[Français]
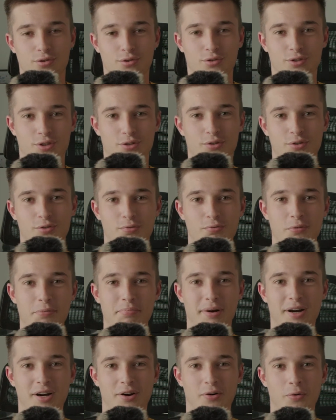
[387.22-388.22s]
Je, ne suis
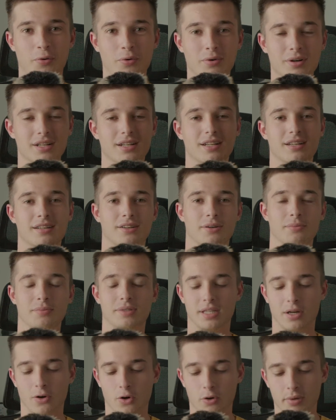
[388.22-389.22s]
pas gros, comme
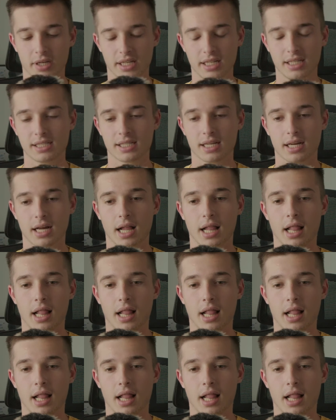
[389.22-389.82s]
dirait Obélix.